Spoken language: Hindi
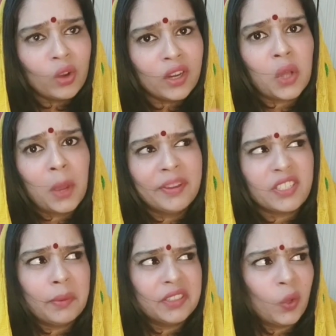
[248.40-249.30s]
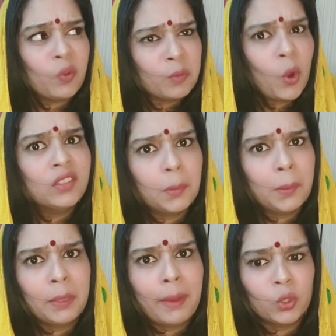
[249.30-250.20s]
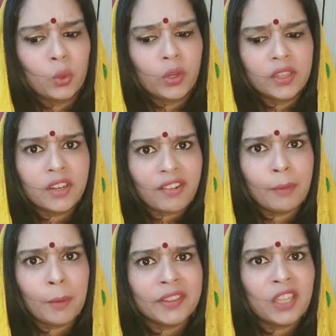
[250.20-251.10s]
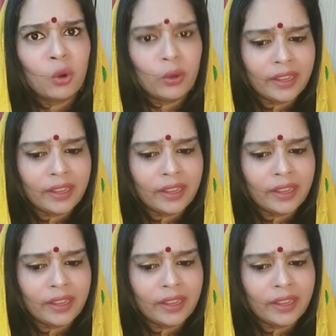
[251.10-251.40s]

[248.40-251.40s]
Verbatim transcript: तो हमेशा बनते हैं उसमें कौन सी बड़ी बात हो गई इतने ड्रामे मत करो ठीक है